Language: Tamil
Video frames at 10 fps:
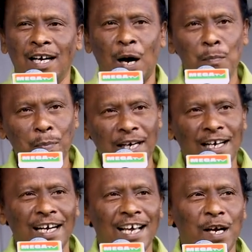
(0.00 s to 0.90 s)

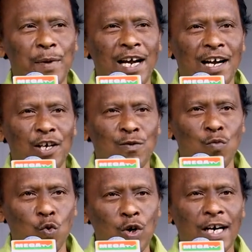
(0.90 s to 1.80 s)
கம்பன் கழக
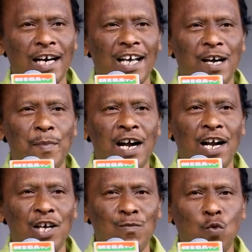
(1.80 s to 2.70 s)
மேடையும் உன் கழக
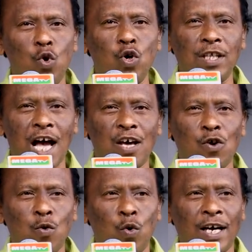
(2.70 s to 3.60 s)
மேடையும்
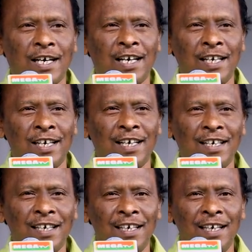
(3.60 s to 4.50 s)
ஒன்றுதானோ உனக்கு
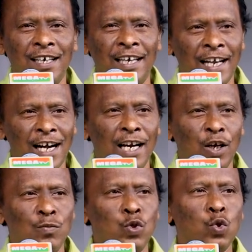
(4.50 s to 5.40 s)

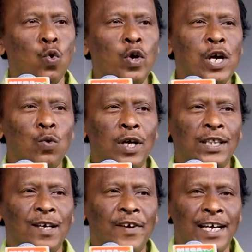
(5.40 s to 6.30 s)
இரண்டிலும் சூரிய
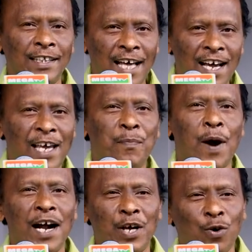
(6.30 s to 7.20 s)
குலத்தவனைத்தானே
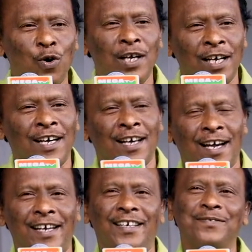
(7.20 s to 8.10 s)

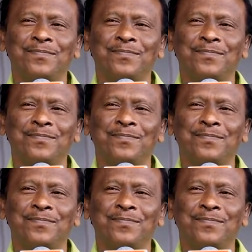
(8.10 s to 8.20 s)
பாடிக்கொண்டிருக்கிறாய்